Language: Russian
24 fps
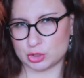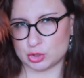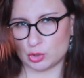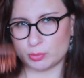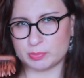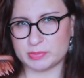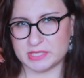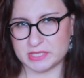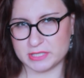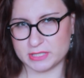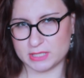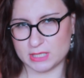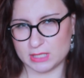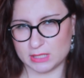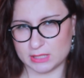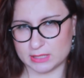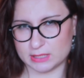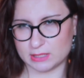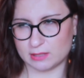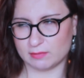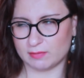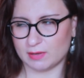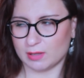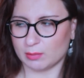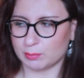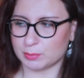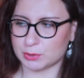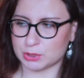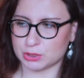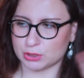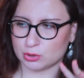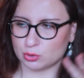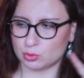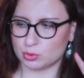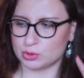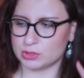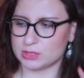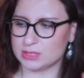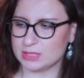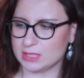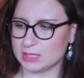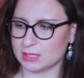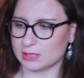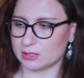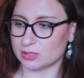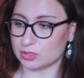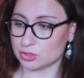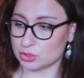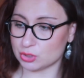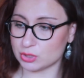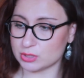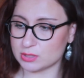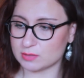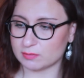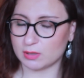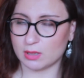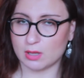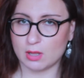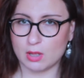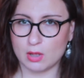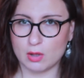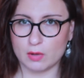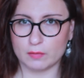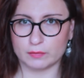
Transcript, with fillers: чтобы не сильно давал пышноту, не сильно расчесывал, вот